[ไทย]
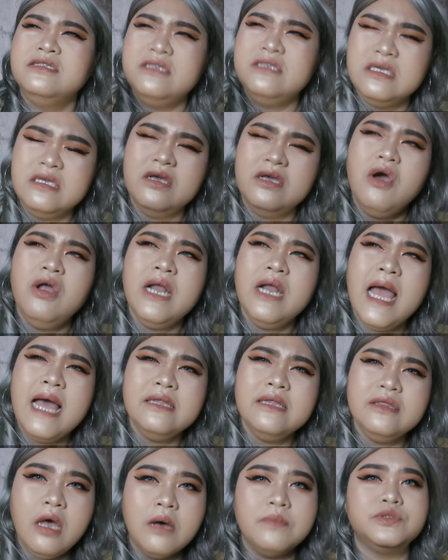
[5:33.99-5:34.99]
สีค่อน
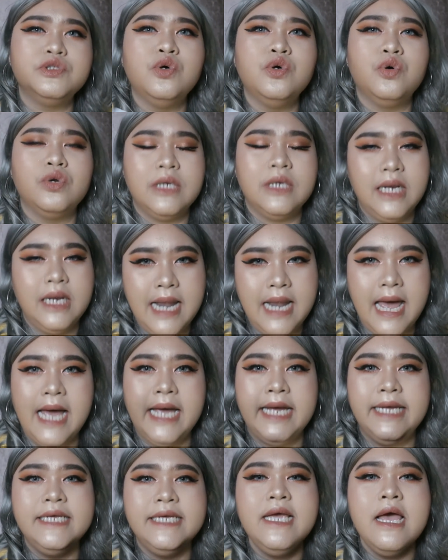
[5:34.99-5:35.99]
ข้างตอบโจทย์ห
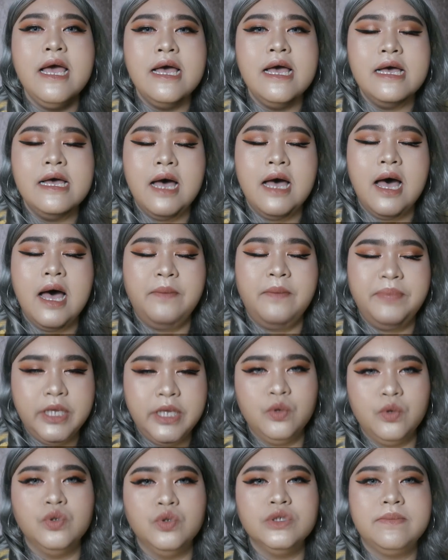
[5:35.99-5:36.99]
ลายๆ
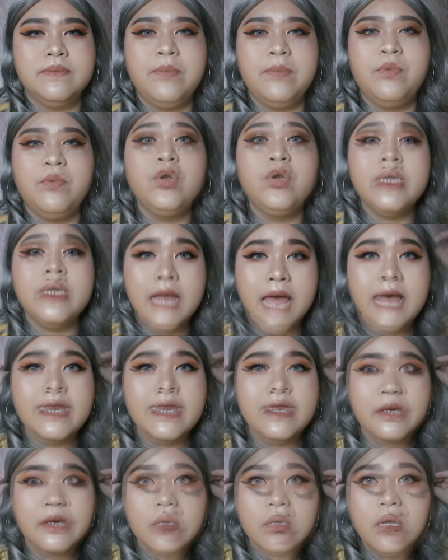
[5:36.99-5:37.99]
ผิวสำหรับคนไทย
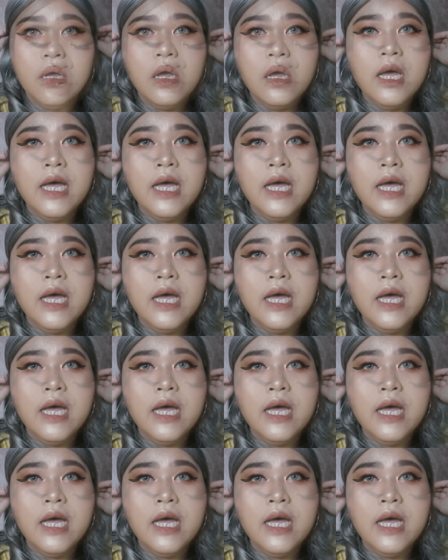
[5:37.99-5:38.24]
เนาะ